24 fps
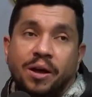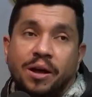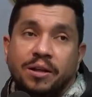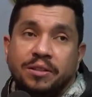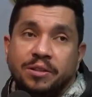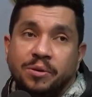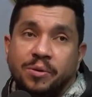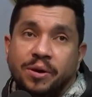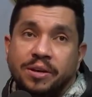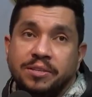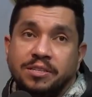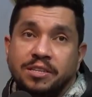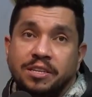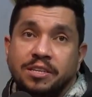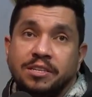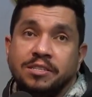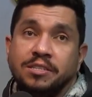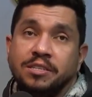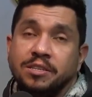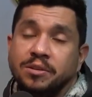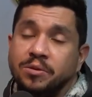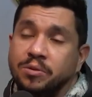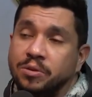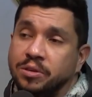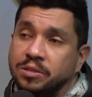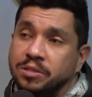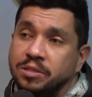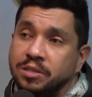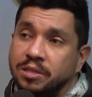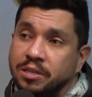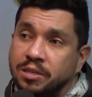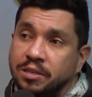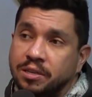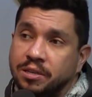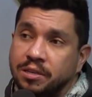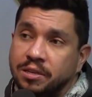iba, te iba a decir, y si,
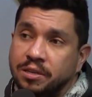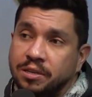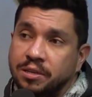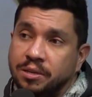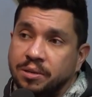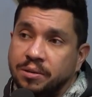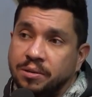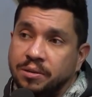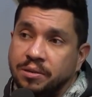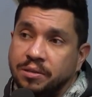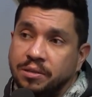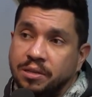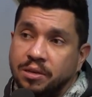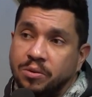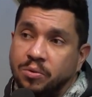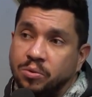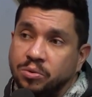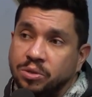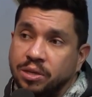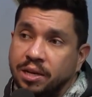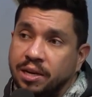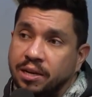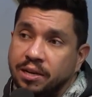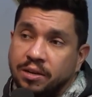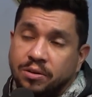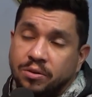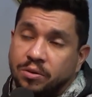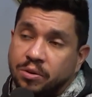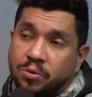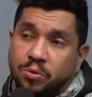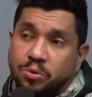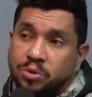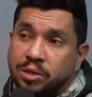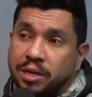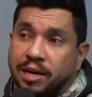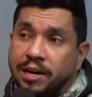si, y si escuchas la- no
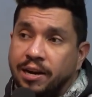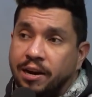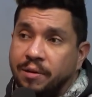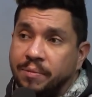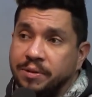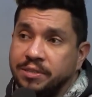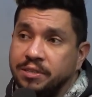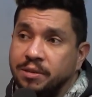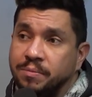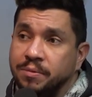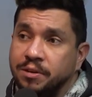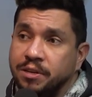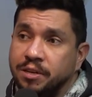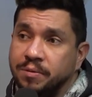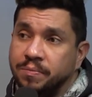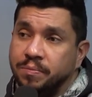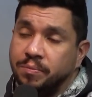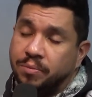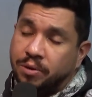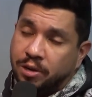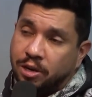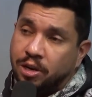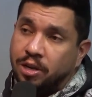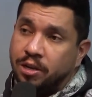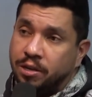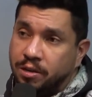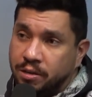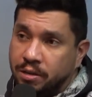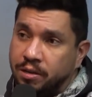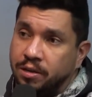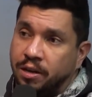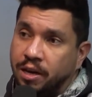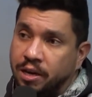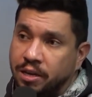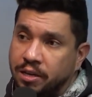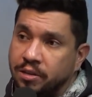escuchas la alarma sísmica, pues
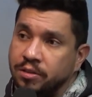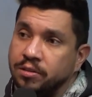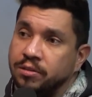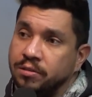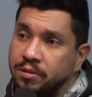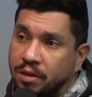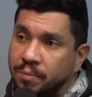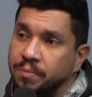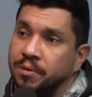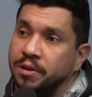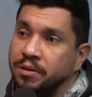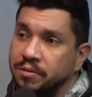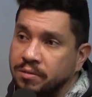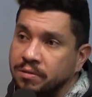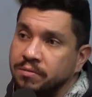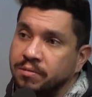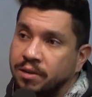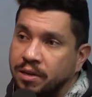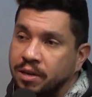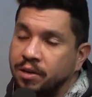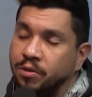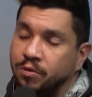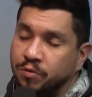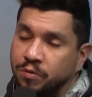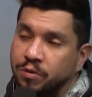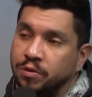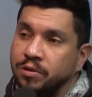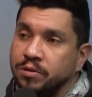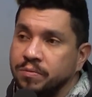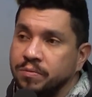eh, ahí también te harían un